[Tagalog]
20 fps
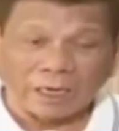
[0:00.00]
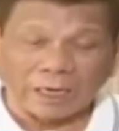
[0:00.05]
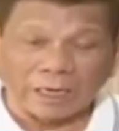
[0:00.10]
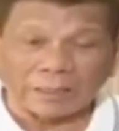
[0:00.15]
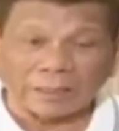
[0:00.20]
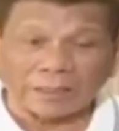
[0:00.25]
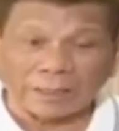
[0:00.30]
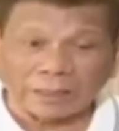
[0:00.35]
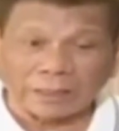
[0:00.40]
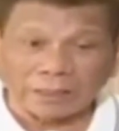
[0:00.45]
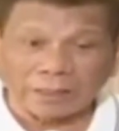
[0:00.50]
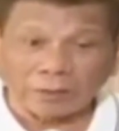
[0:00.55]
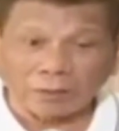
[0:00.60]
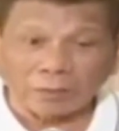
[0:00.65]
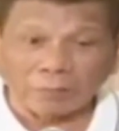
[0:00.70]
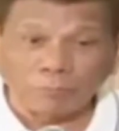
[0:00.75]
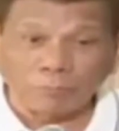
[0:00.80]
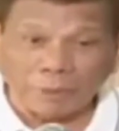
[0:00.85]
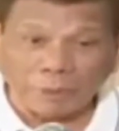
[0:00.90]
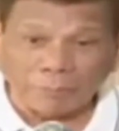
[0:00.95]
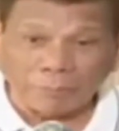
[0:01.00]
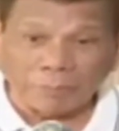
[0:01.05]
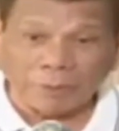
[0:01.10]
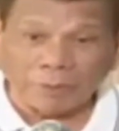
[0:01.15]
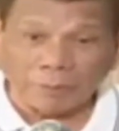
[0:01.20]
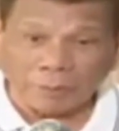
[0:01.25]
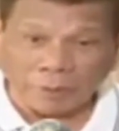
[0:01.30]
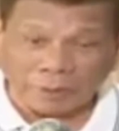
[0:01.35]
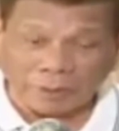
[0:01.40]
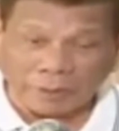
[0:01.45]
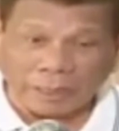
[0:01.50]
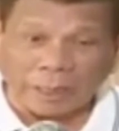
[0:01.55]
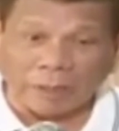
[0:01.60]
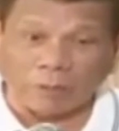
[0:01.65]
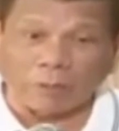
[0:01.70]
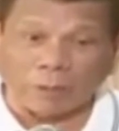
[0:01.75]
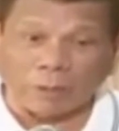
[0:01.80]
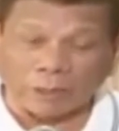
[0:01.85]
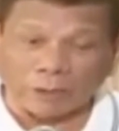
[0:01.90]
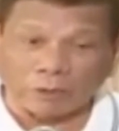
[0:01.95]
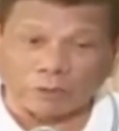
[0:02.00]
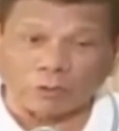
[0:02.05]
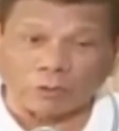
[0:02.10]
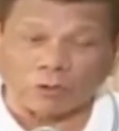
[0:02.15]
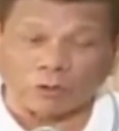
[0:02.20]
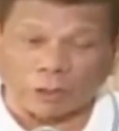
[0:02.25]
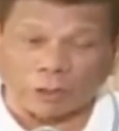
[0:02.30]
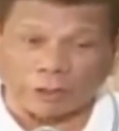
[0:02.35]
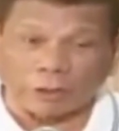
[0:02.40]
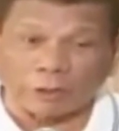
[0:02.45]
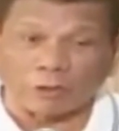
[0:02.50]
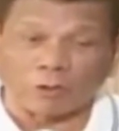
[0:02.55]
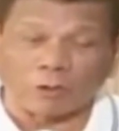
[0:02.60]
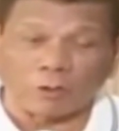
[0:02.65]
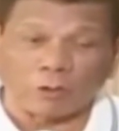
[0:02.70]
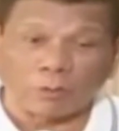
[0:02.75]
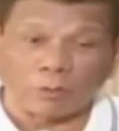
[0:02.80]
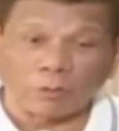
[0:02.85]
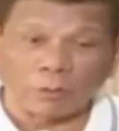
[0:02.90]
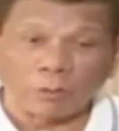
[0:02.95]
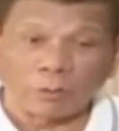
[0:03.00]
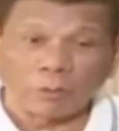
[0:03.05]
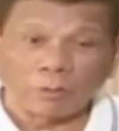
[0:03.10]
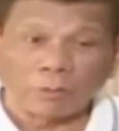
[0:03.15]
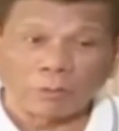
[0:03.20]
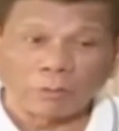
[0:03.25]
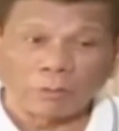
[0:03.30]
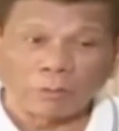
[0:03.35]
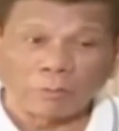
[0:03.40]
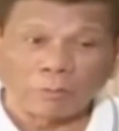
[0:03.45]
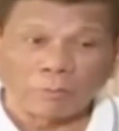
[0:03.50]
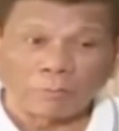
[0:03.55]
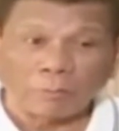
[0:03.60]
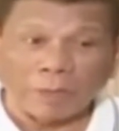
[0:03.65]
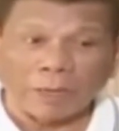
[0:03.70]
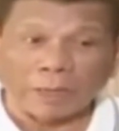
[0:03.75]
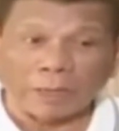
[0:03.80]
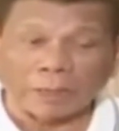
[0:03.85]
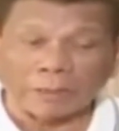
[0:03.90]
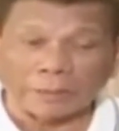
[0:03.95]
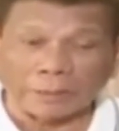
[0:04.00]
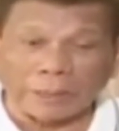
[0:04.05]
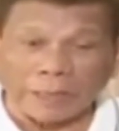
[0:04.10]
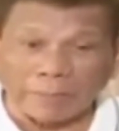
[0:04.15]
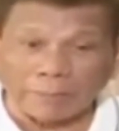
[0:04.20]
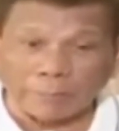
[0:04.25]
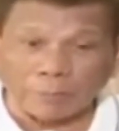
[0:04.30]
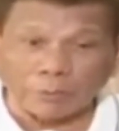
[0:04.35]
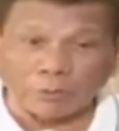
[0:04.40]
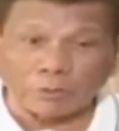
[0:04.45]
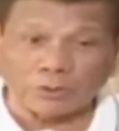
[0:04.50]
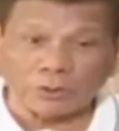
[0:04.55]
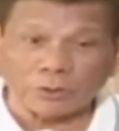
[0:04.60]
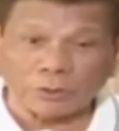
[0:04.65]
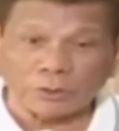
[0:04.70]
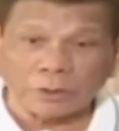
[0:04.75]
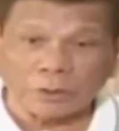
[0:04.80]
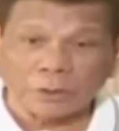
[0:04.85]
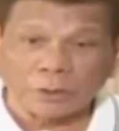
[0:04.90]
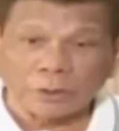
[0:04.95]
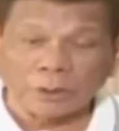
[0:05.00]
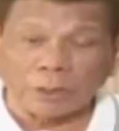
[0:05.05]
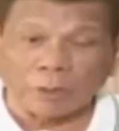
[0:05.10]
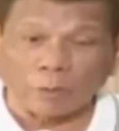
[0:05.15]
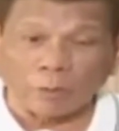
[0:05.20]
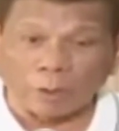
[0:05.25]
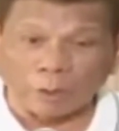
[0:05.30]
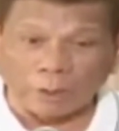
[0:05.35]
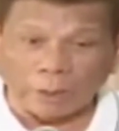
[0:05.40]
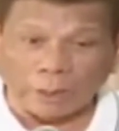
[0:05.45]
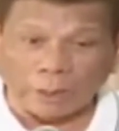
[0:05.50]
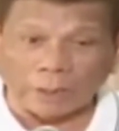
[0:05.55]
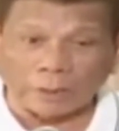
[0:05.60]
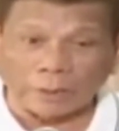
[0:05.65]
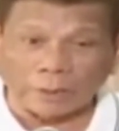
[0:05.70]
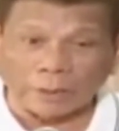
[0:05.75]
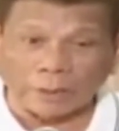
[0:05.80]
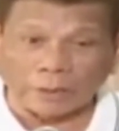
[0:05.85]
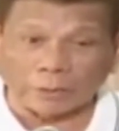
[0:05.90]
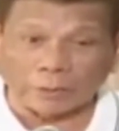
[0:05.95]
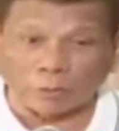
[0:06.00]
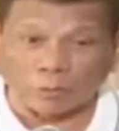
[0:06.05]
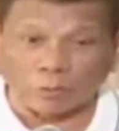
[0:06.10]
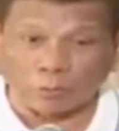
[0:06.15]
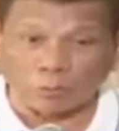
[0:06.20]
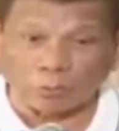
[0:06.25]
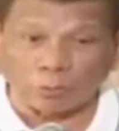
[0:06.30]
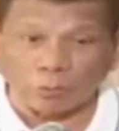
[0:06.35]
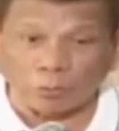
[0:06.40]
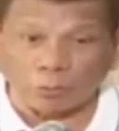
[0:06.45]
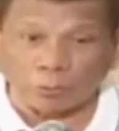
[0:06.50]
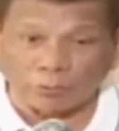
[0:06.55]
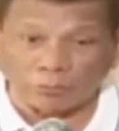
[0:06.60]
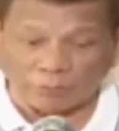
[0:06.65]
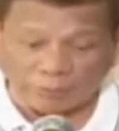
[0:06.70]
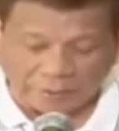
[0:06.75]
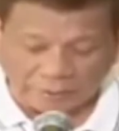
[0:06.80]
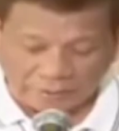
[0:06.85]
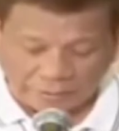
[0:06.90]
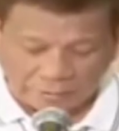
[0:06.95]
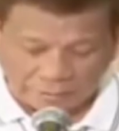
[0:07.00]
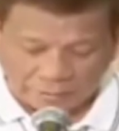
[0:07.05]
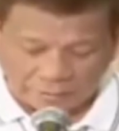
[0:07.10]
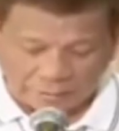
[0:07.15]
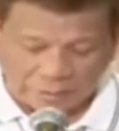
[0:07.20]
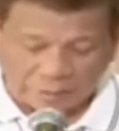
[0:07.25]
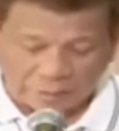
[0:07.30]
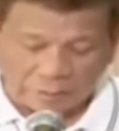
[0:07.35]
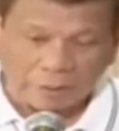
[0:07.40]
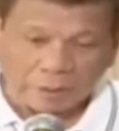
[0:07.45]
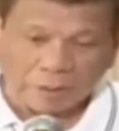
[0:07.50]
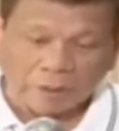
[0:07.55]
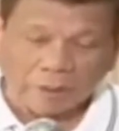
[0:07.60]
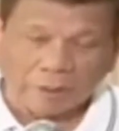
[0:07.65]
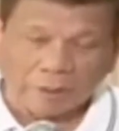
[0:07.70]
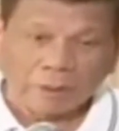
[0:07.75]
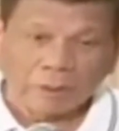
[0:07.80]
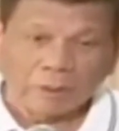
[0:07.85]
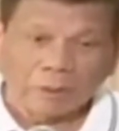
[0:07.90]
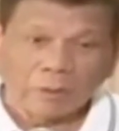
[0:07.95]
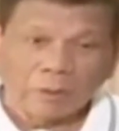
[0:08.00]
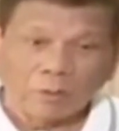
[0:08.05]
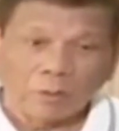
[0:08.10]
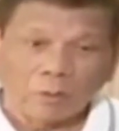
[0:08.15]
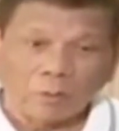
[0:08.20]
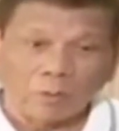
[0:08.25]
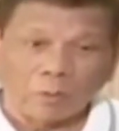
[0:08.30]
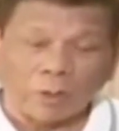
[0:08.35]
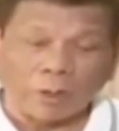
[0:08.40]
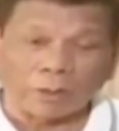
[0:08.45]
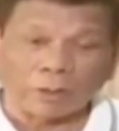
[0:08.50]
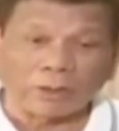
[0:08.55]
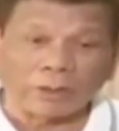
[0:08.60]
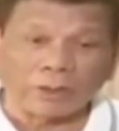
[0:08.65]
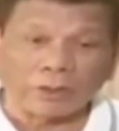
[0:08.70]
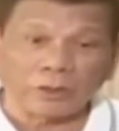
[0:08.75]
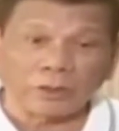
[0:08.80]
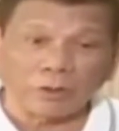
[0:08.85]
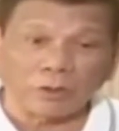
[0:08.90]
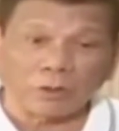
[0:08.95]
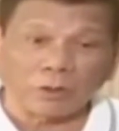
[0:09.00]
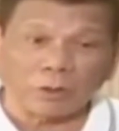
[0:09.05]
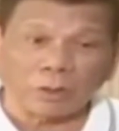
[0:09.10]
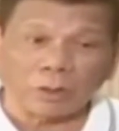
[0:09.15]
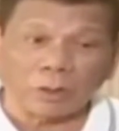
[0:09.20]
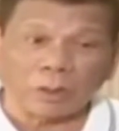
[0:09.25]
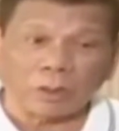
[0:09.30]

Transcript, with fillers: at bibitawan ko kayo pagkatapos na wala na itong COVID. Huwag ninyo